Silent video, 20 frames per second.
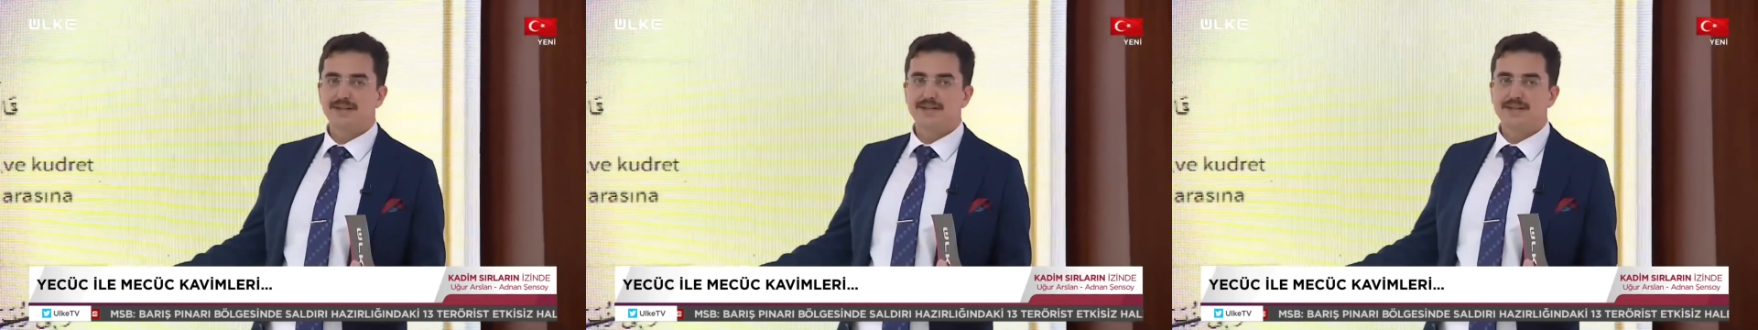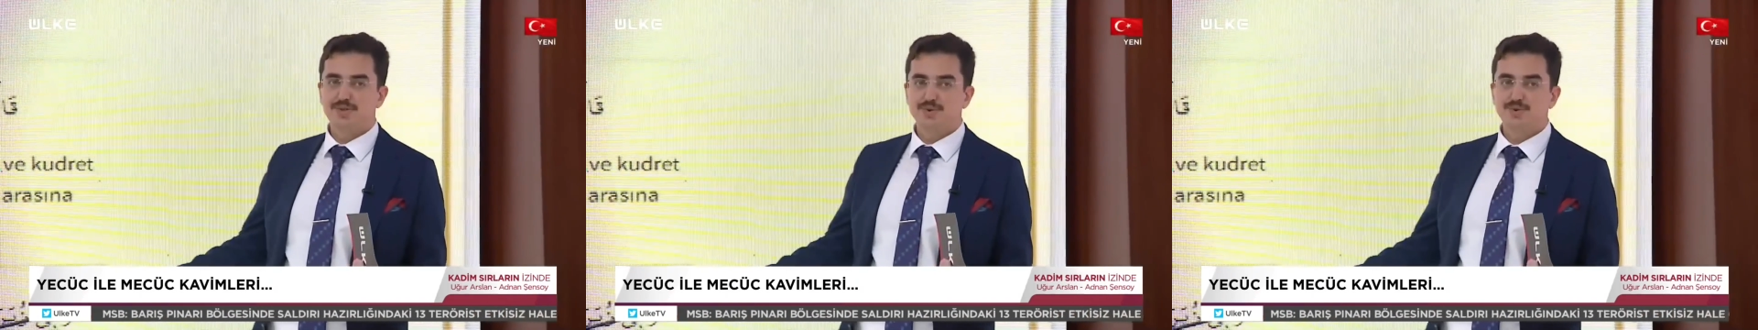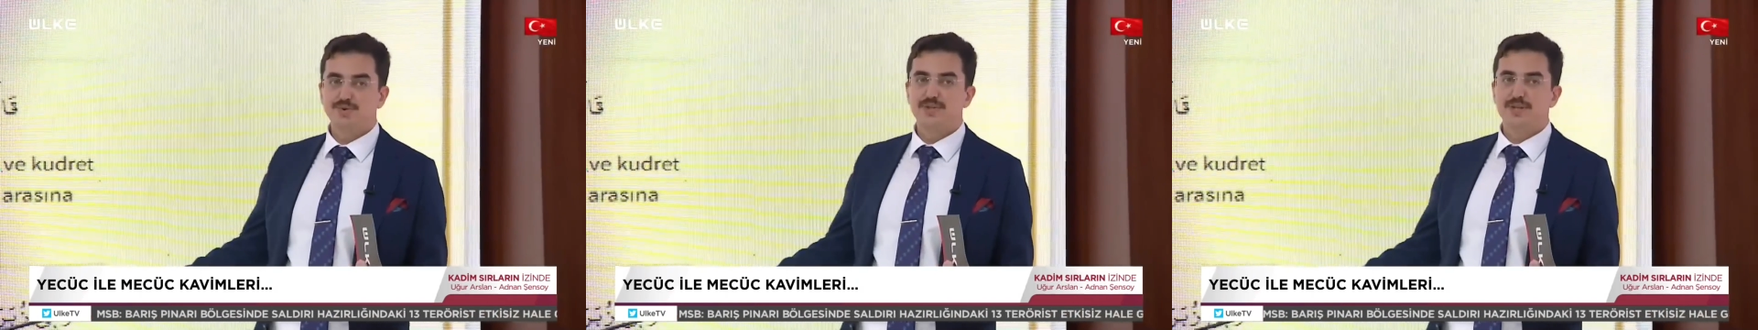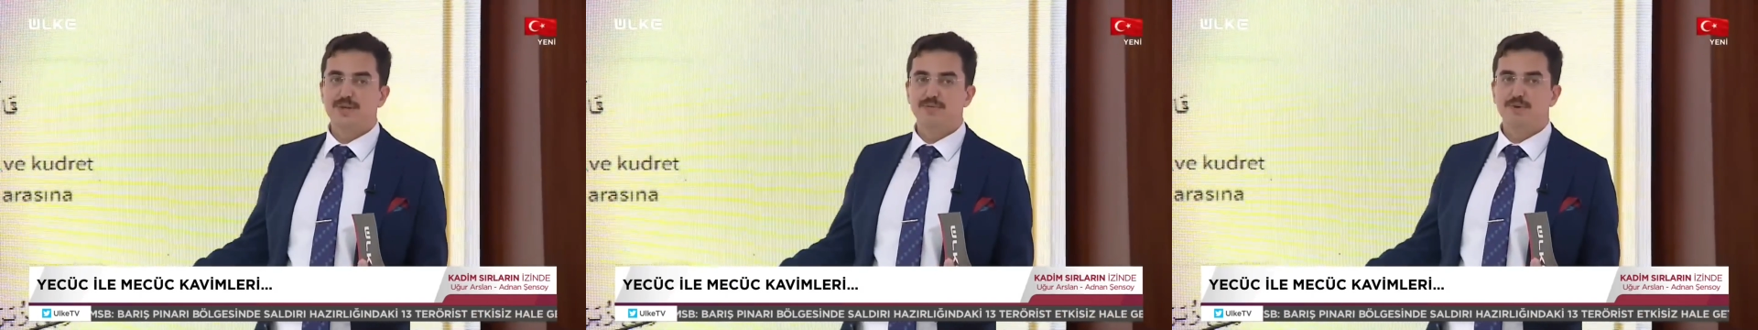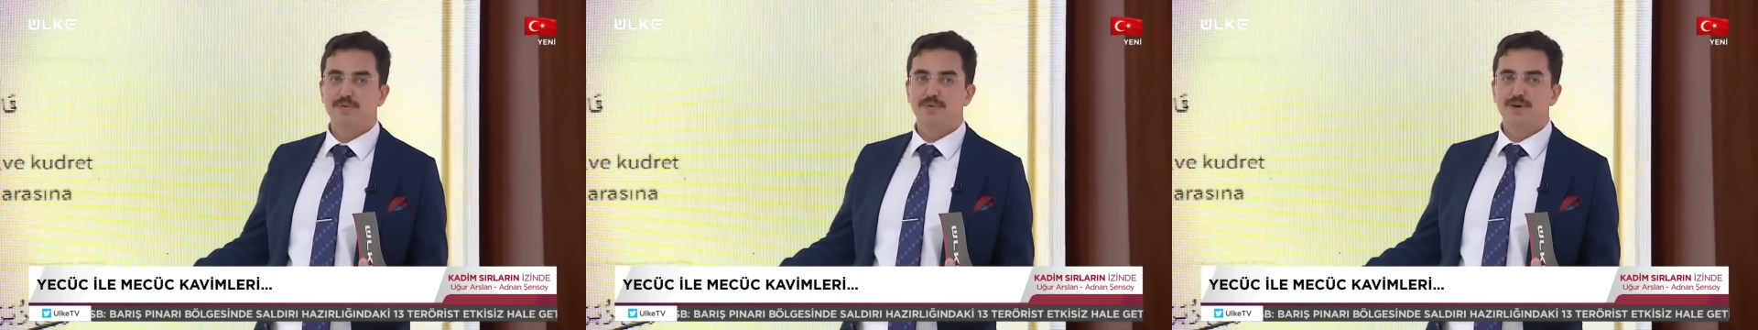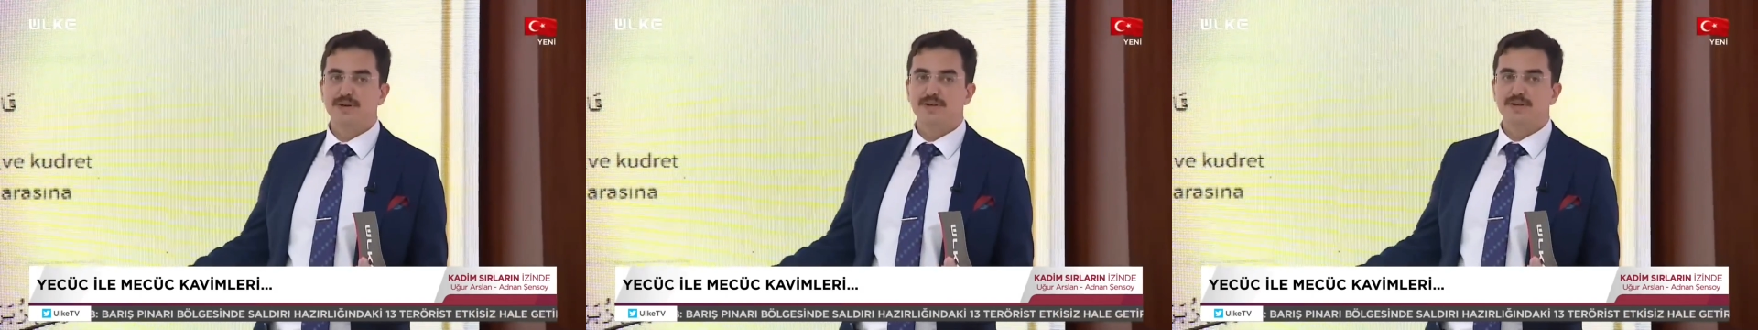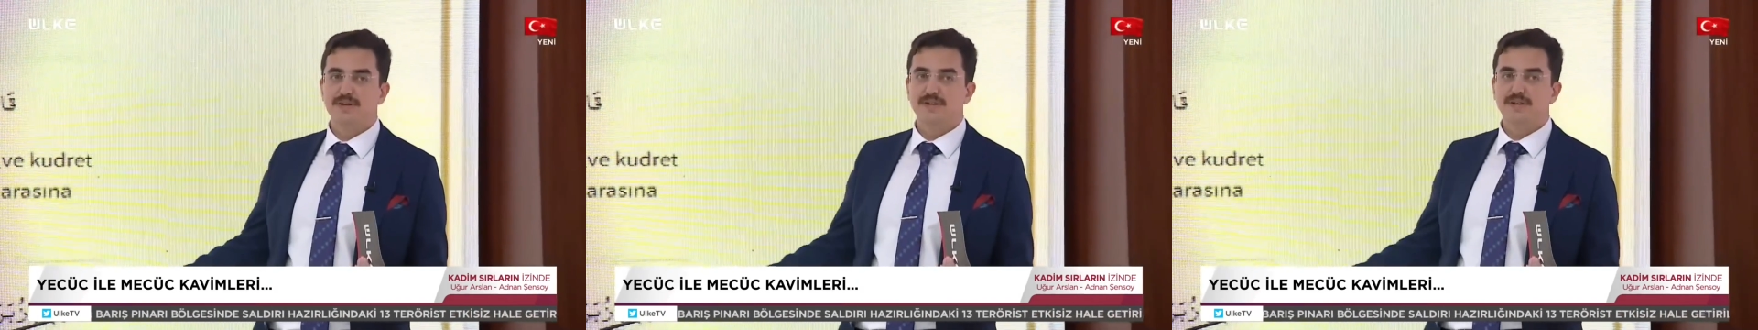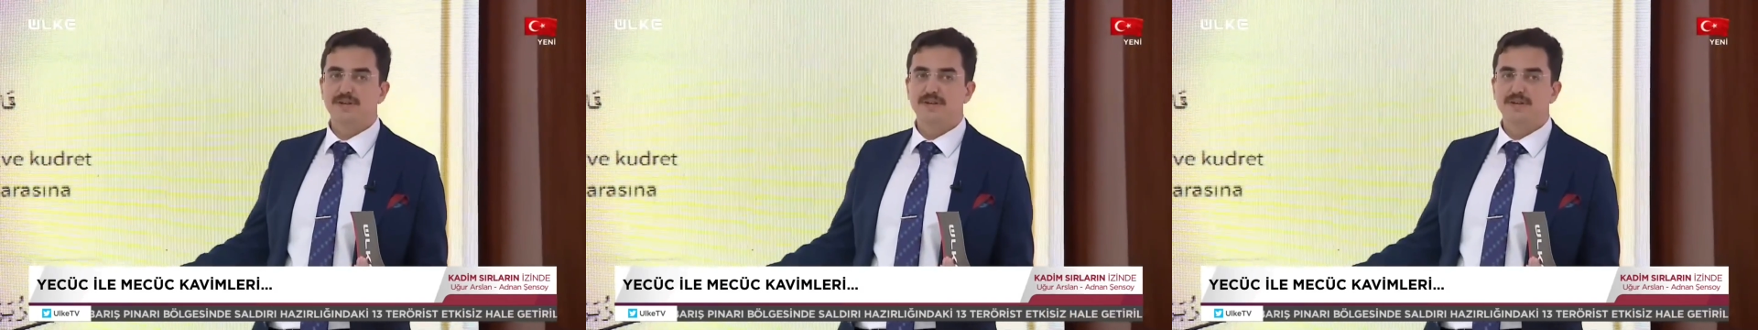şunu demiyor bakın.